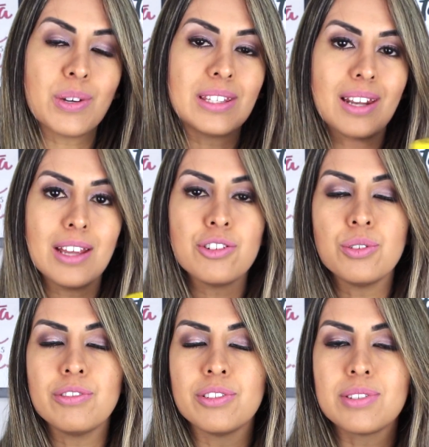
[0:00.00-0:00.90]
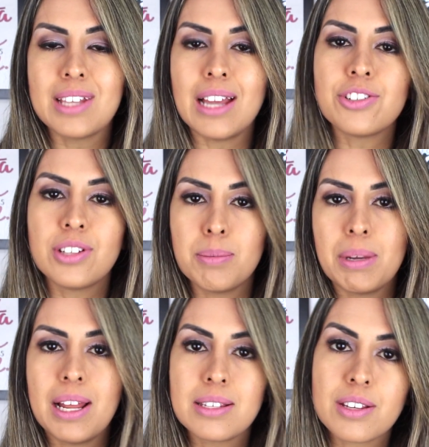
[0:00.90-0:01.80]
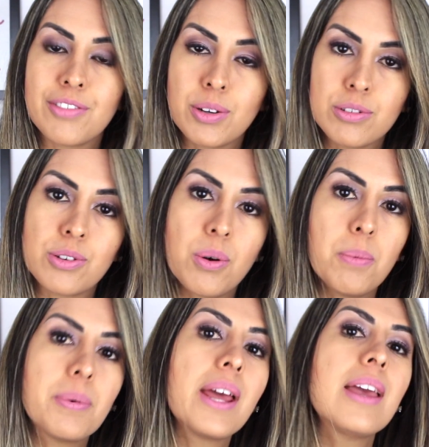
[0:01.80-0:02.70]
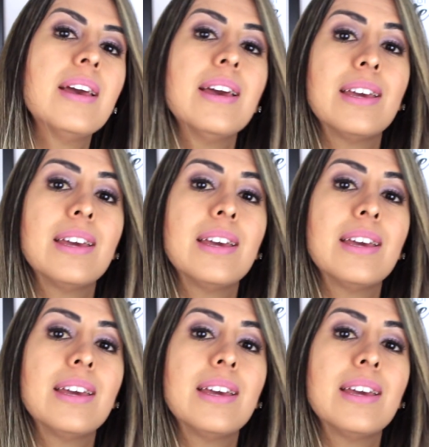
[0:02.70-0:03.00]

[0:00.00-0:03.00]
eu entrei de novo no site da Embeleze, que foi onde eu comprei,